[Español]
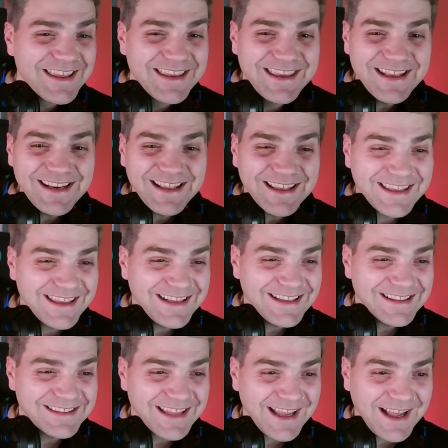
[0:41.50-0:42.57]
¿Quién, quién
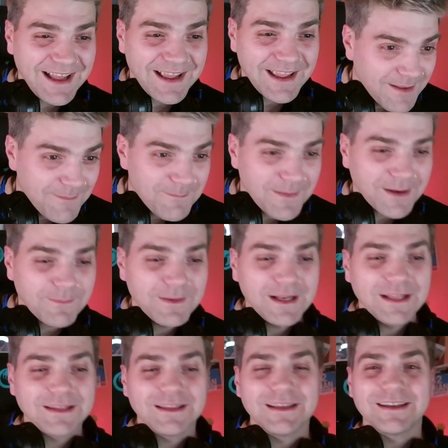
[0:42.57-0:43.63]
está? Es Mac
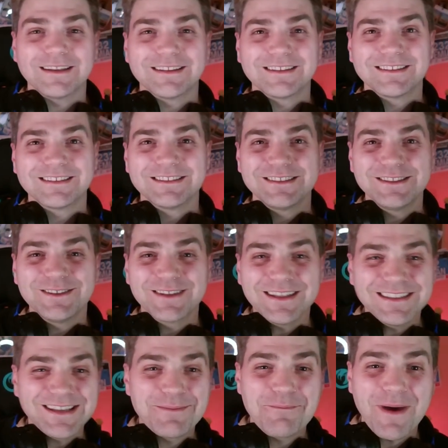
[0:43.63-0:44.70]
Miranda. ¿qué
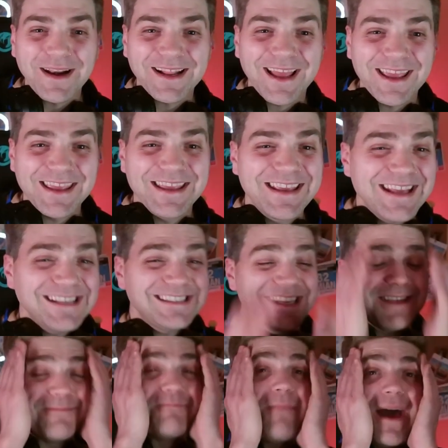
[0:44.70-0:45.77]
haces Mark ahí? ¿Qué
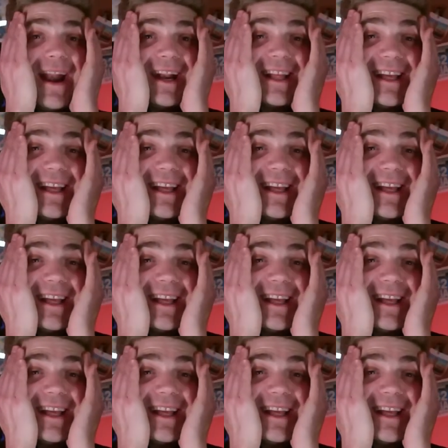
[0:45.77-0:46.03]
haces Mark?